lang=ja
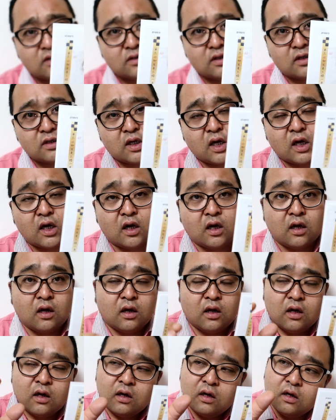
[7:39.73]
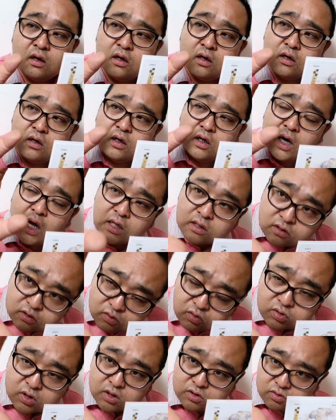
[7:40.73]
なるんだよだから落
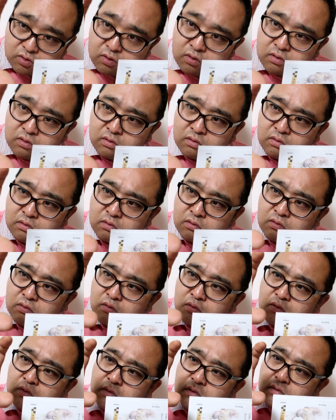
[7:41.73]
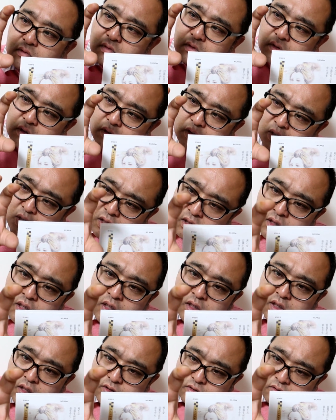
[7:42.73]
語でしょ演
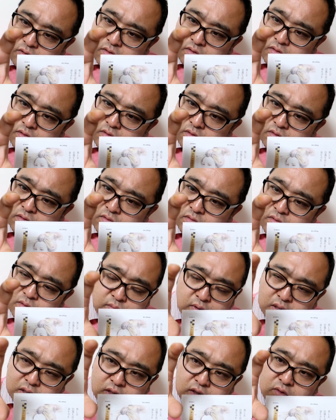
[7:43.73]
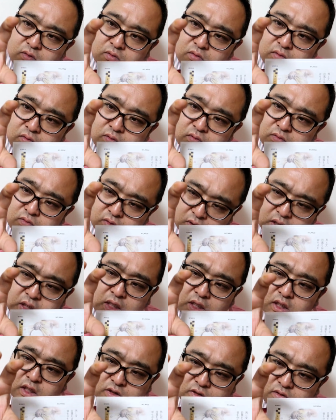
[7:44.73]
劇でしょこの映画演
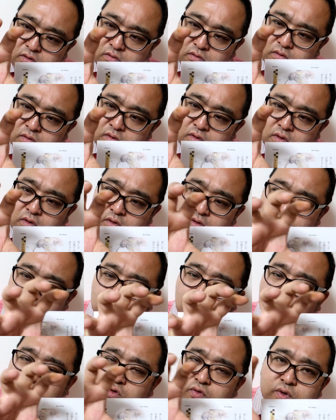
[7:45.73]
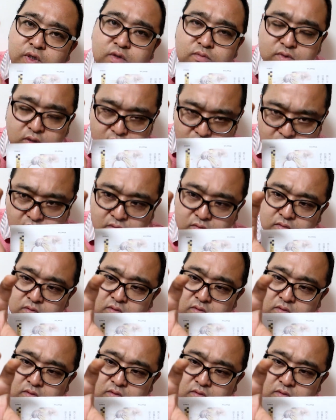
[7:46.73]
劇でしょショートフィルムでしょ